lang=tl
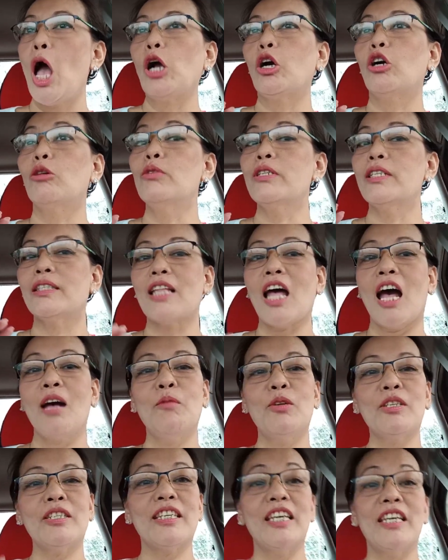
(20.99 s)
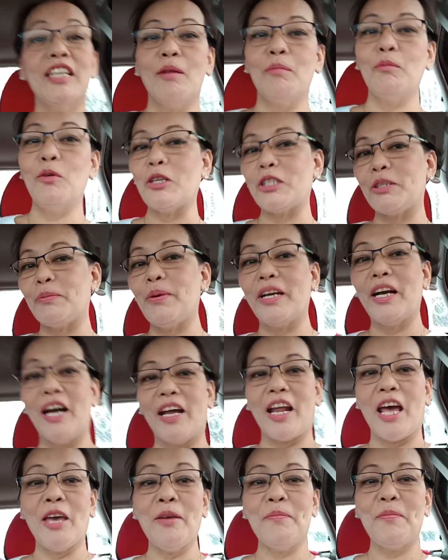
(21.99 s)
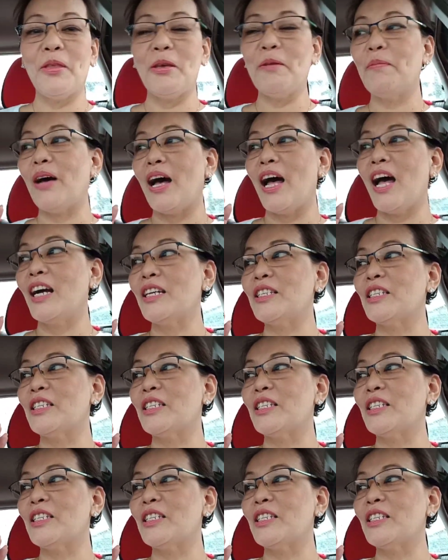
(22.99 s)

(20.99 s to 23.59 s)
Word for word: Kumustamos, mos ginamos? Magkarime, di ba?